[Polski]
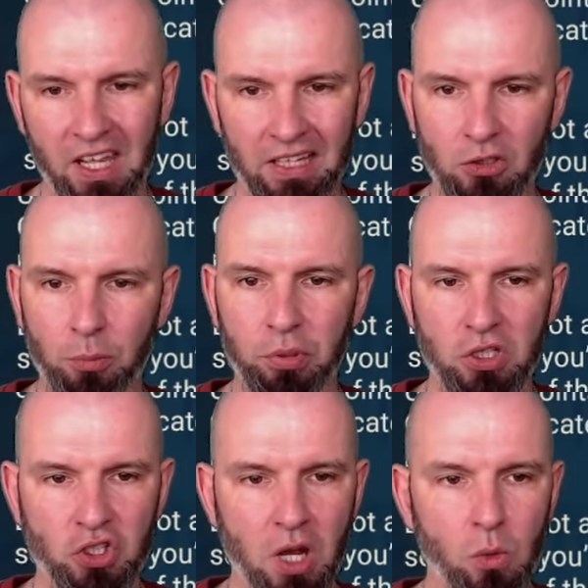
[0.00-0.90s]
do
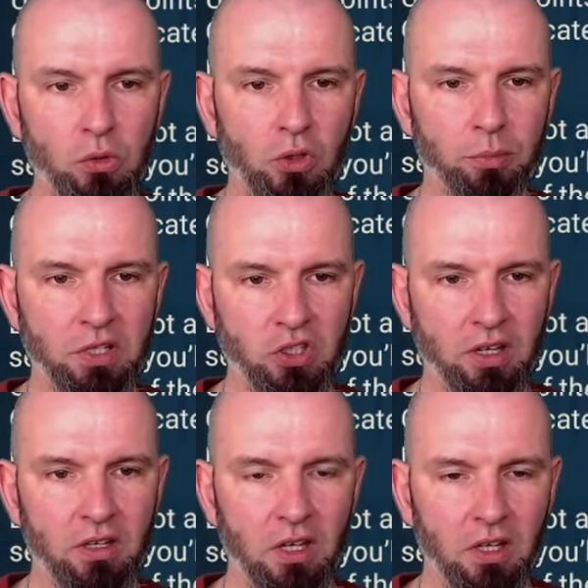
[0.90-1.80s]
poniedziałku, to będzie
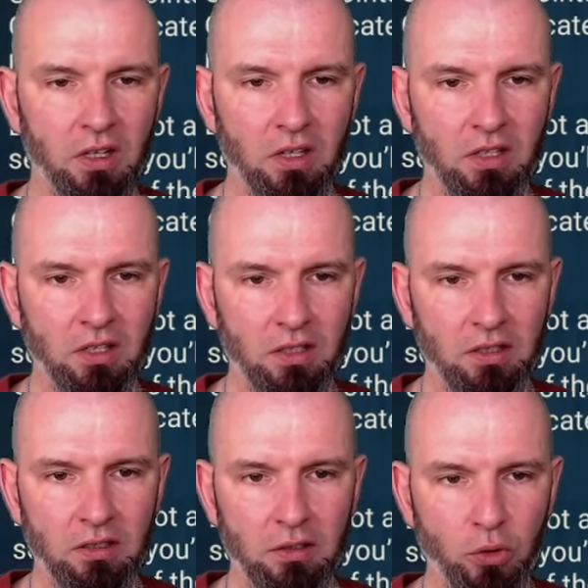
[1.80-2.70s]

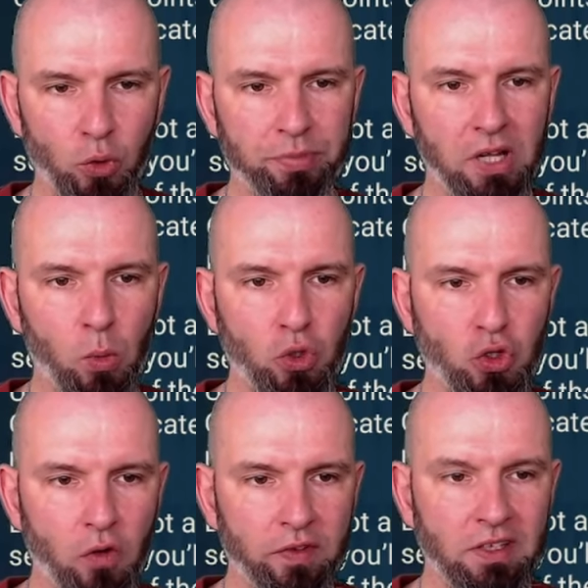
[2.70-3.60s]
y,
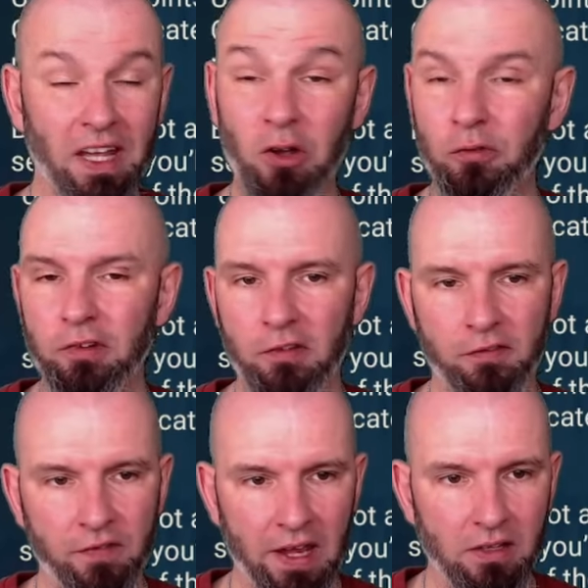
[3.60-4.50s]
jubileuszowy Deck of
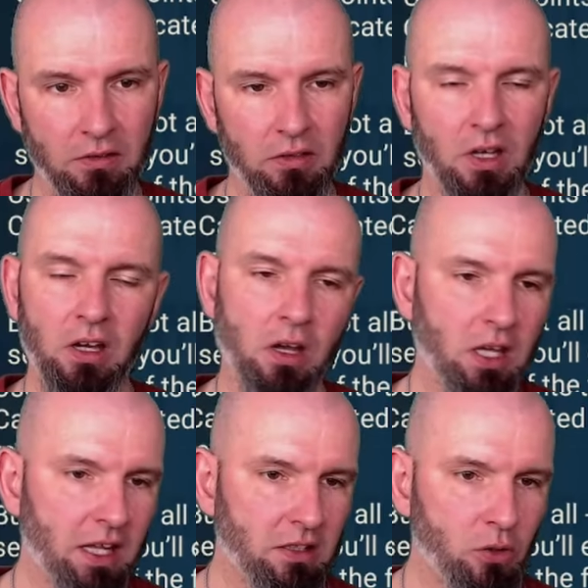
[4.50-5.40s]
Fate.
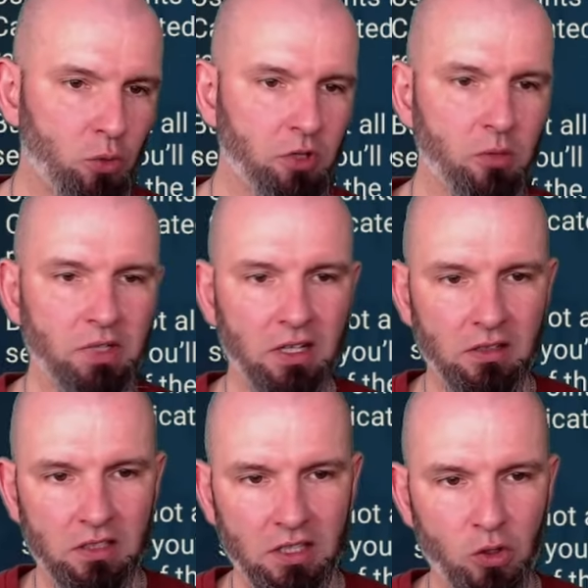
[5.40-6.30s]
Jedni lubią,
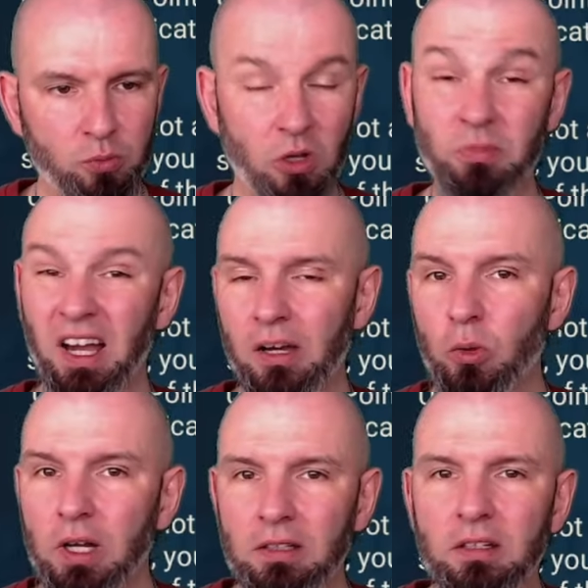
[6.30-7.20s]
jedni nie lubią. Ja
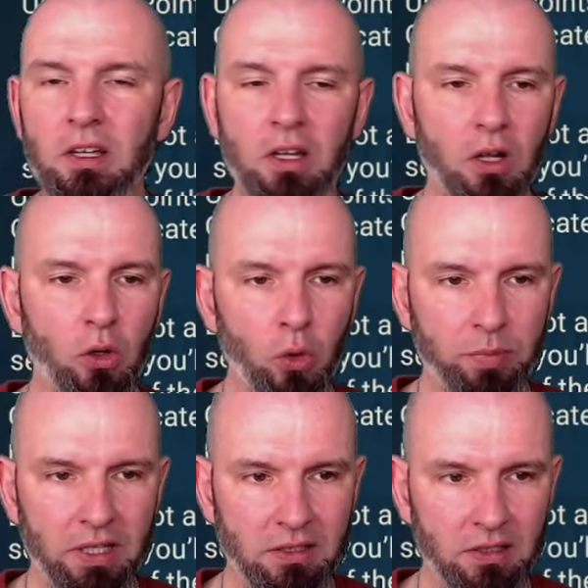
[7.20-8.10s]
akurat
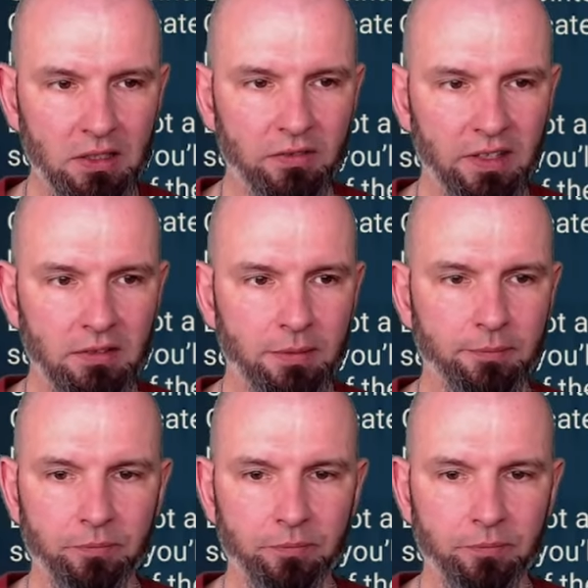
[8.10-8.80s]
lubię ten event.